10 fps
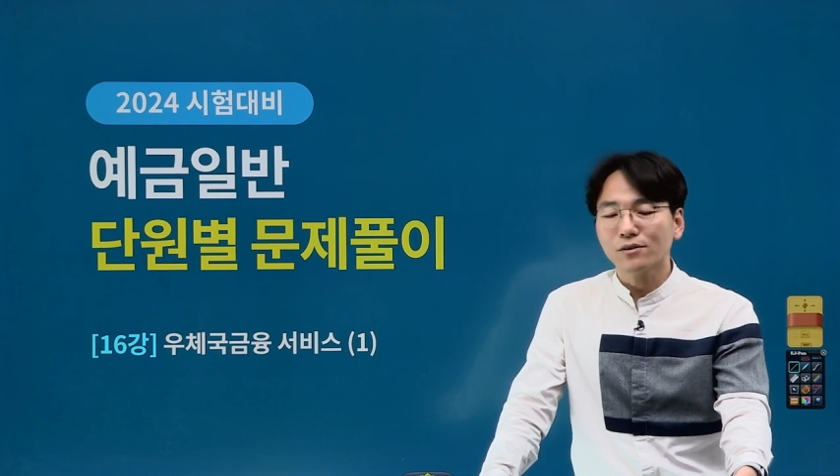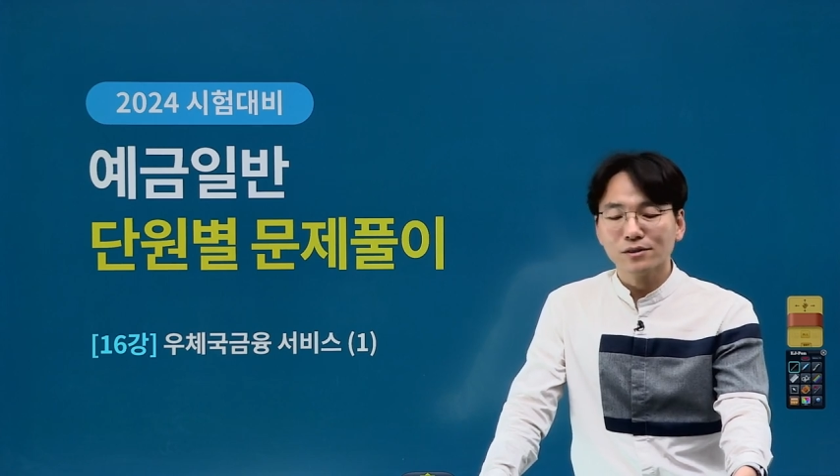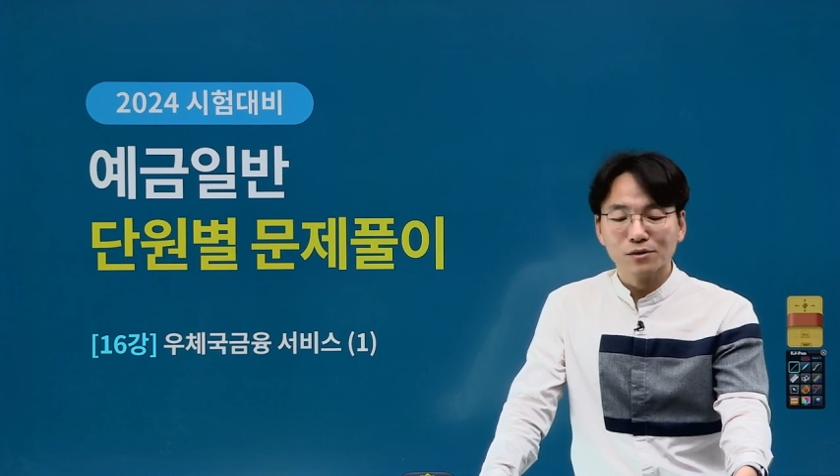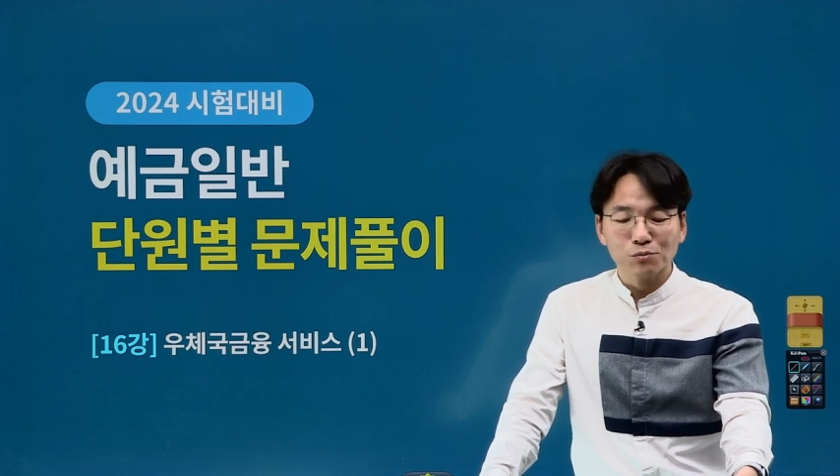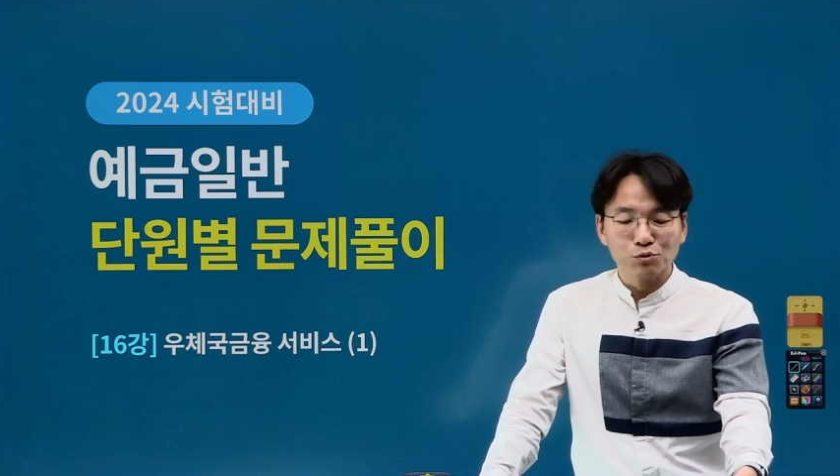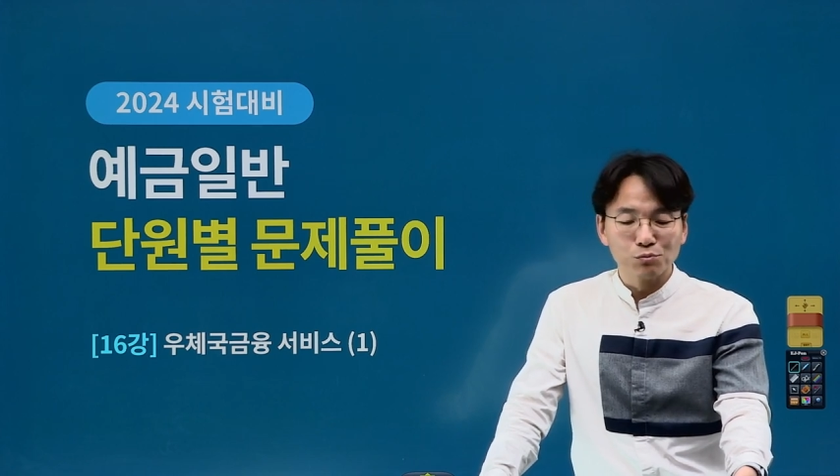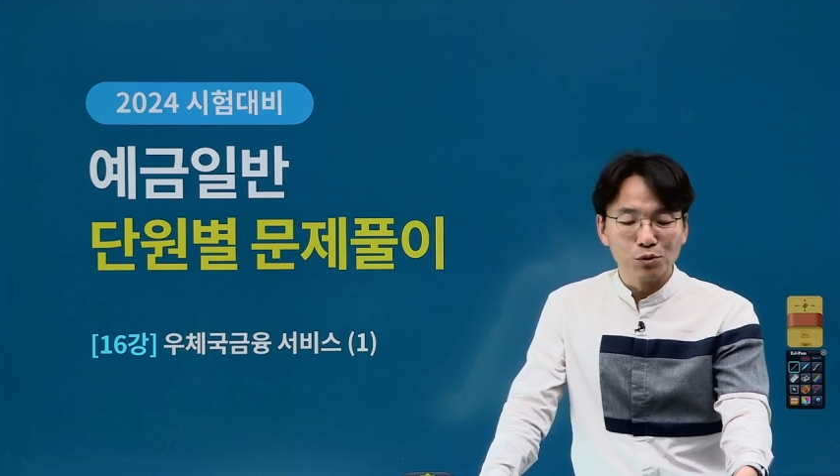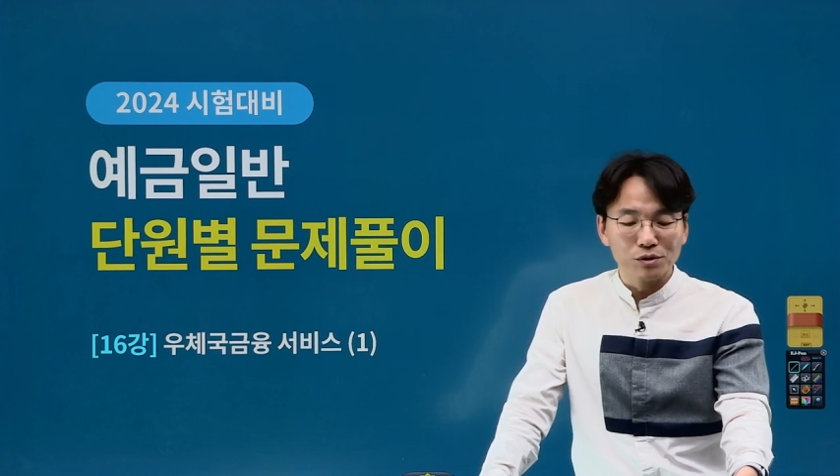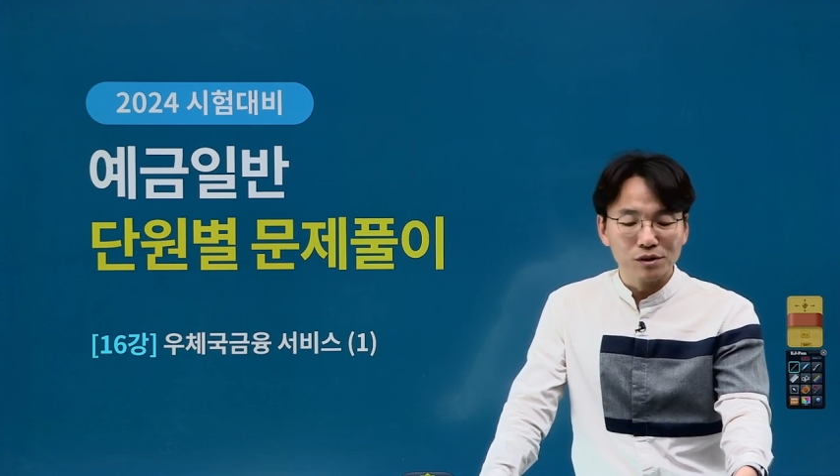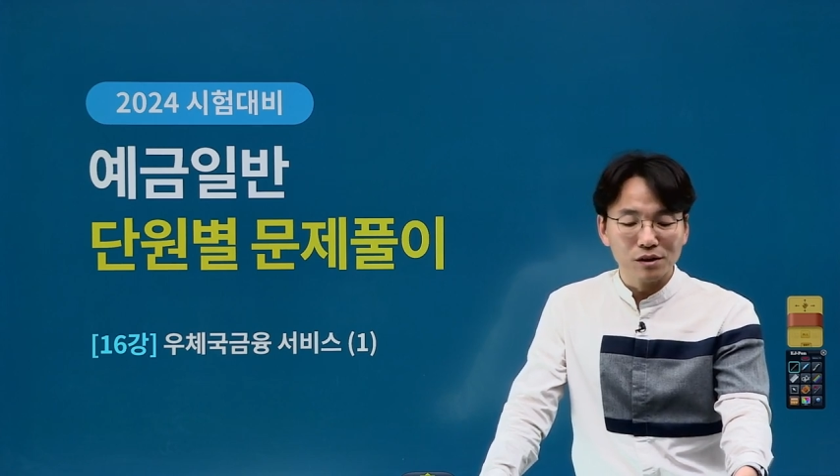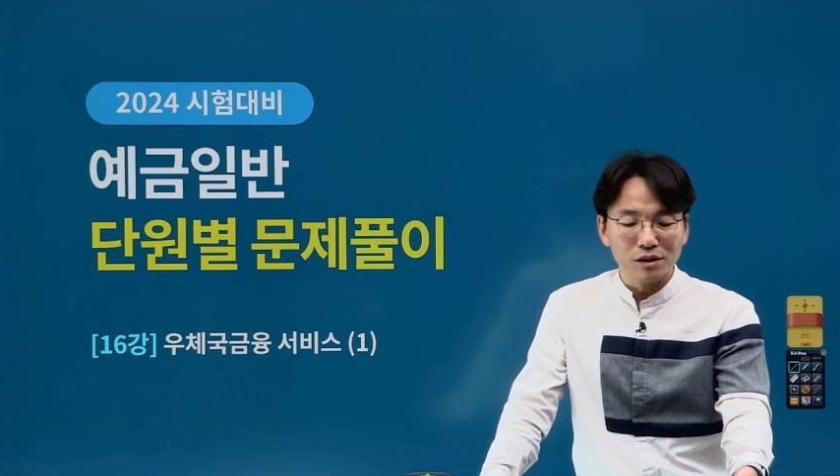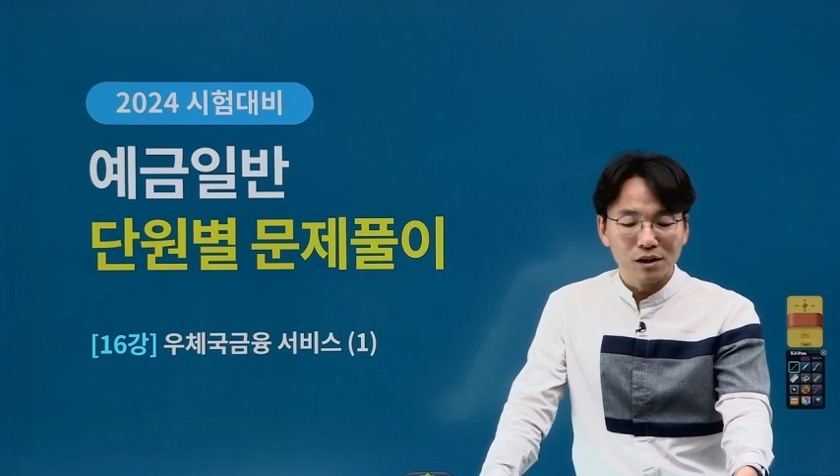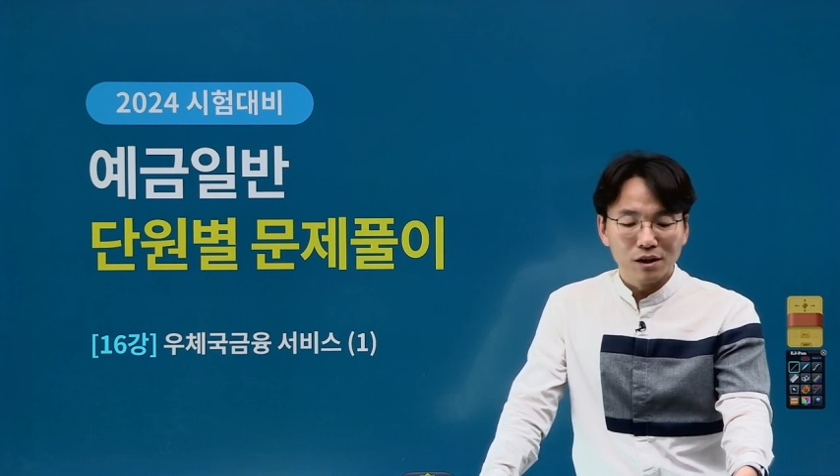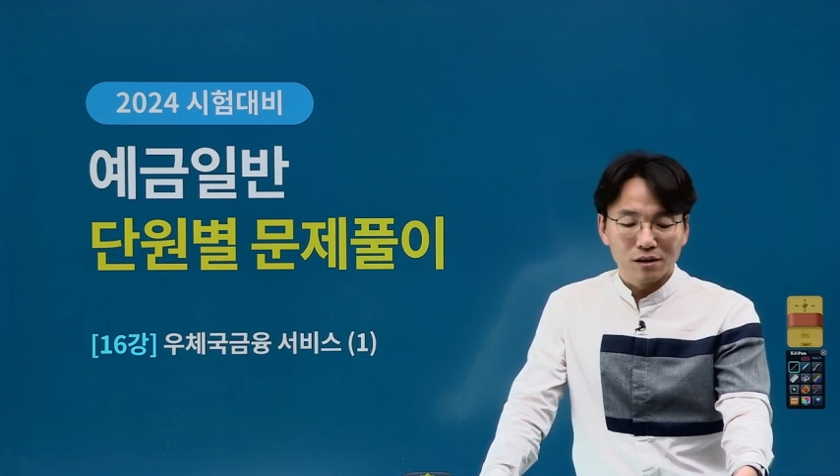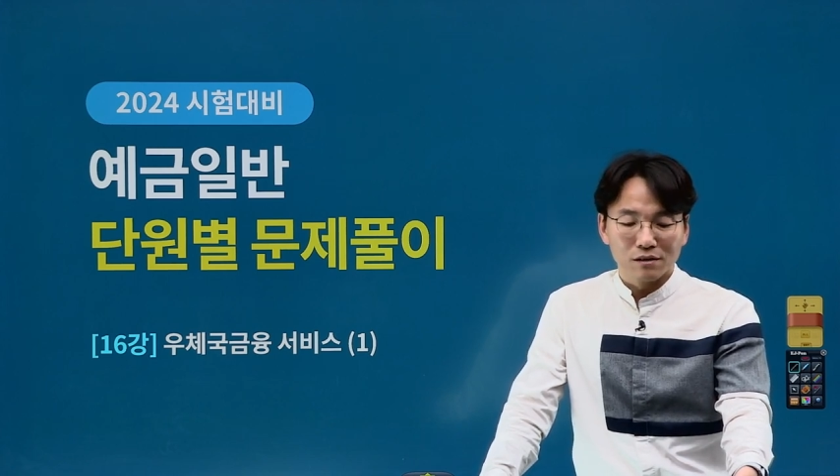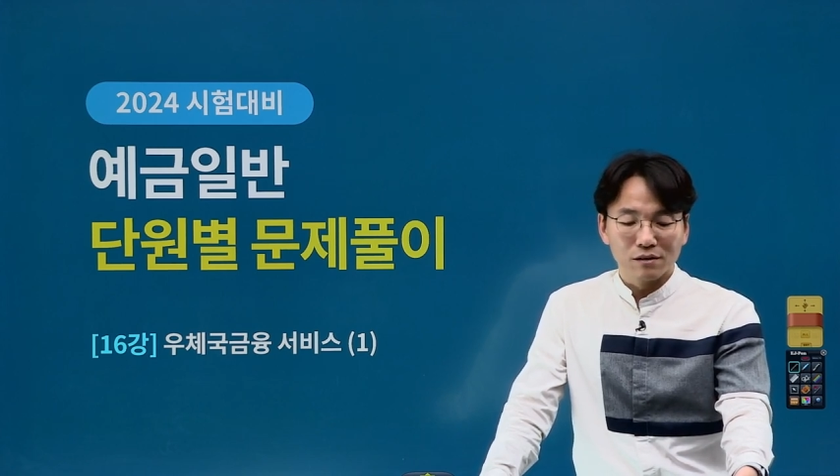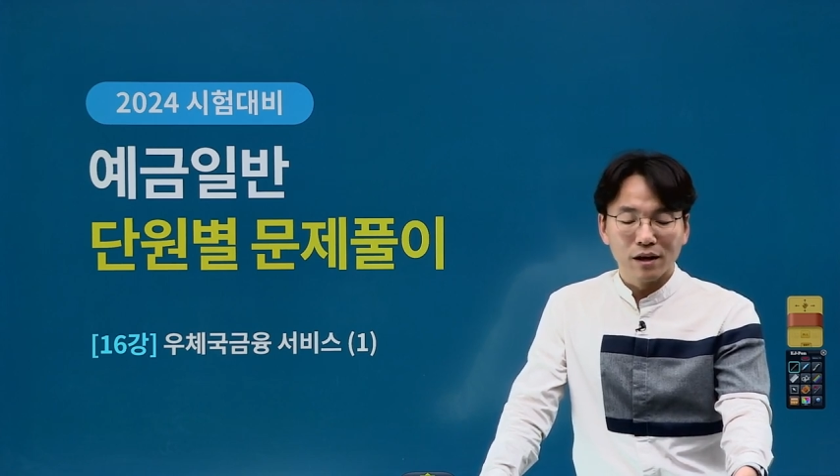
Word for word: 것에 좀 주목을 어,